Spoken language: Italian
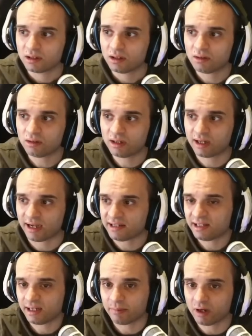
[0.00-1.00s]
Ok,
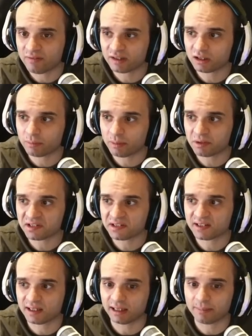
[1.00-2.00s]
sì, abbiamo fatto proprio
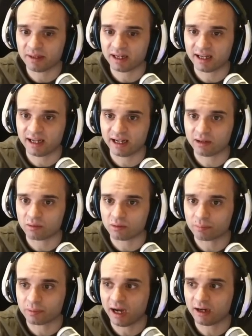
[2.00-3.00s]
60.000 euro.
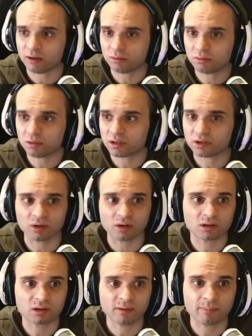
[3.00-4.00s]
Ah no, tutto
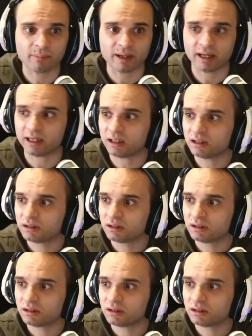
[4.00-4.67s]
risolto, va bene.